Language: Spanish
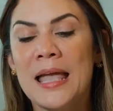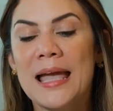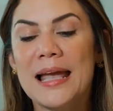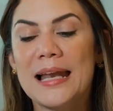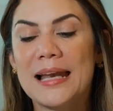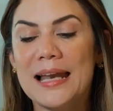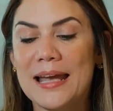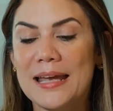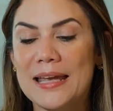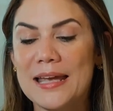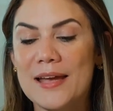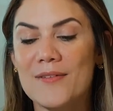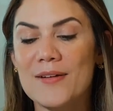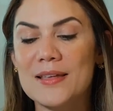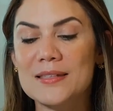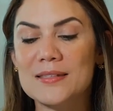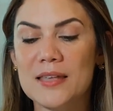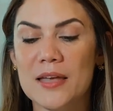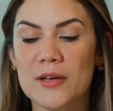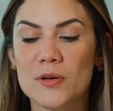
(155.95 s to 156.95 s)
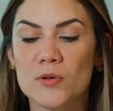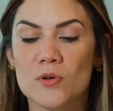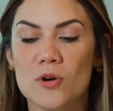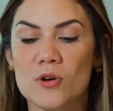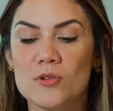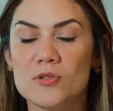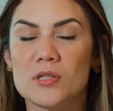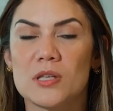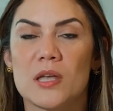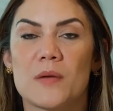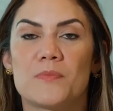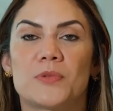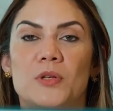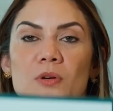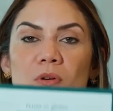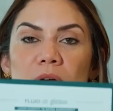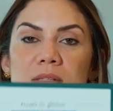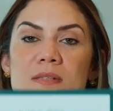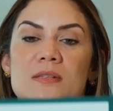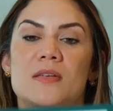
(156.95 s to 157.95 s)
En la guía Avanza hay un
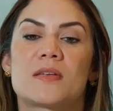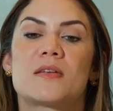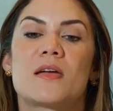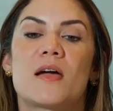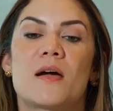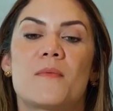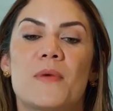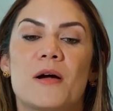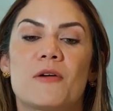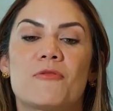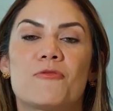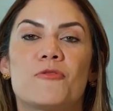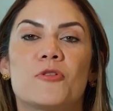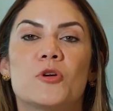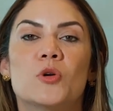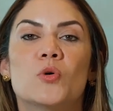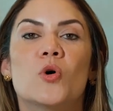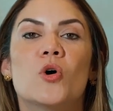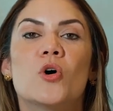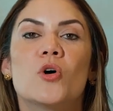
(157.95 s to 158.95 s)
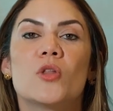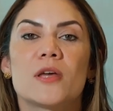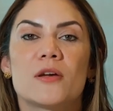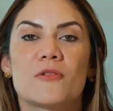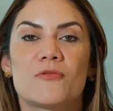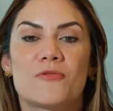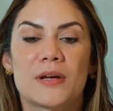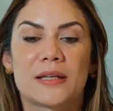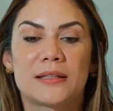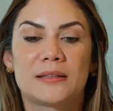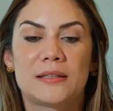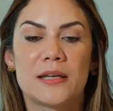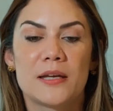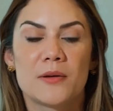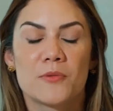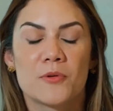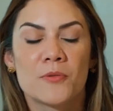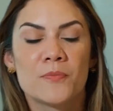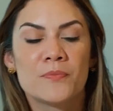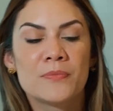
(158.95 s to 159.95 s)
concepto que se llama flujo de
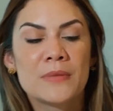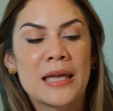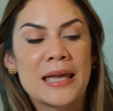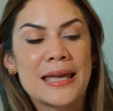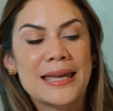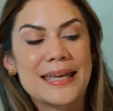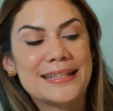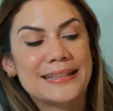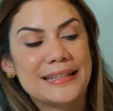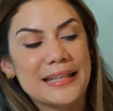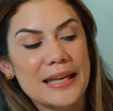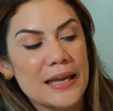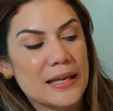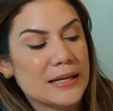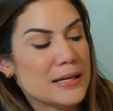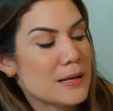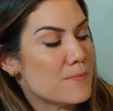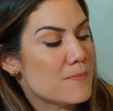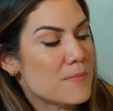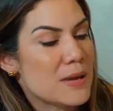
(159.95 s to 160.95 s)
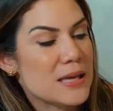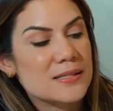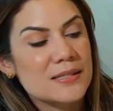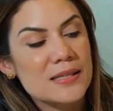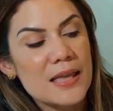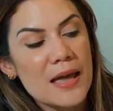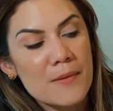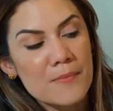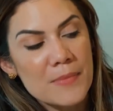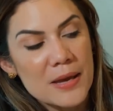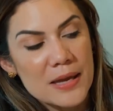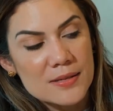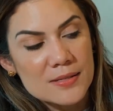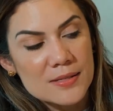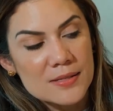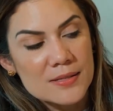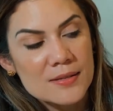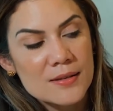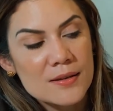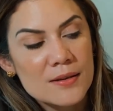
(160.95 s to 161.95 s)
efectivo y tiene mes a
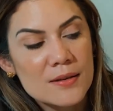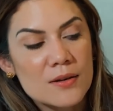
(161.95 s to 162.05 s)
mes